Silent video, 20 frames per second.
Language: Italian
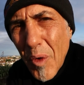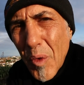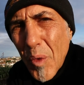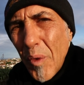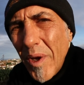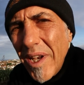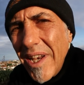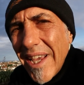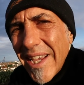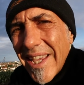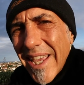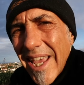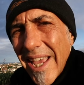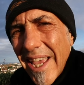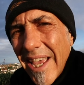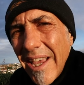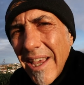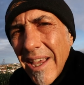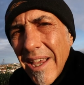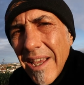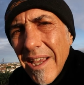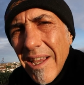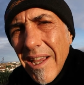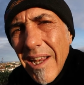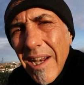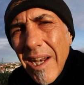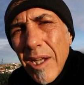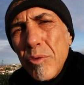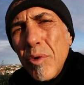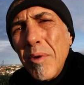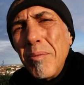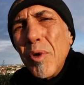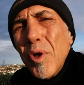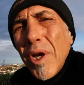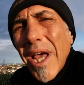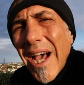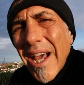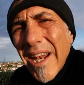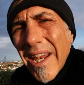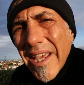quella che è la tua
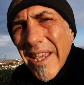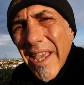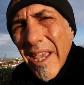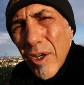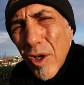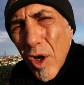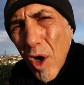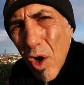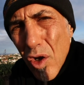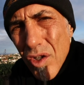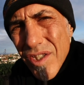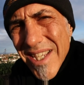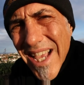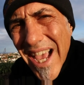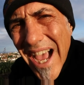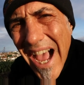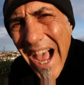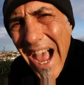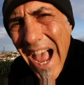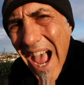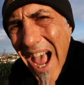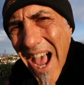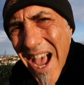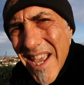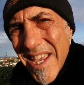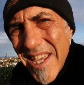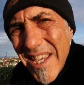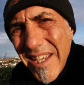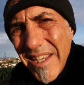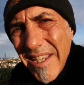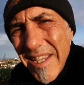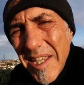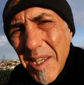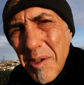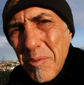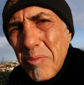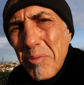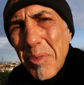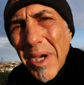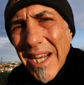morale, che cosa hai
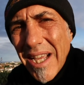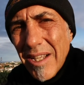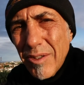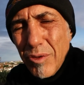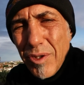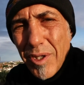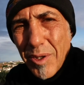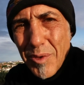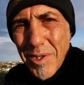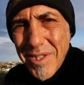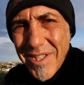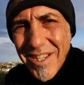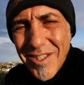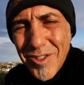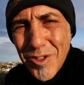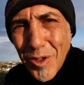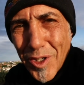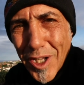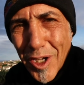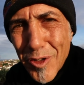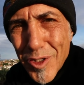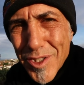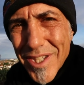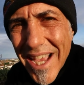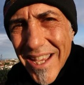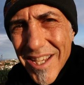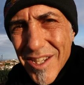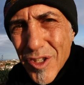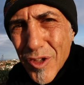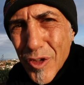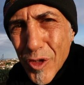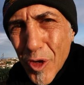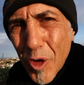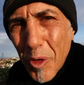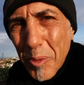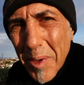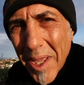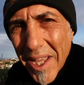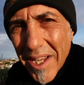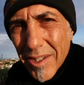imparato da questa storia, cosa hai
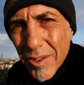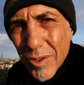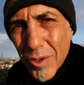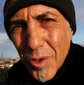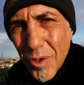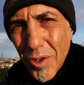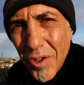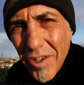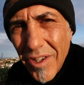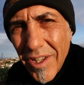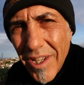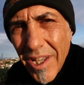scoperto.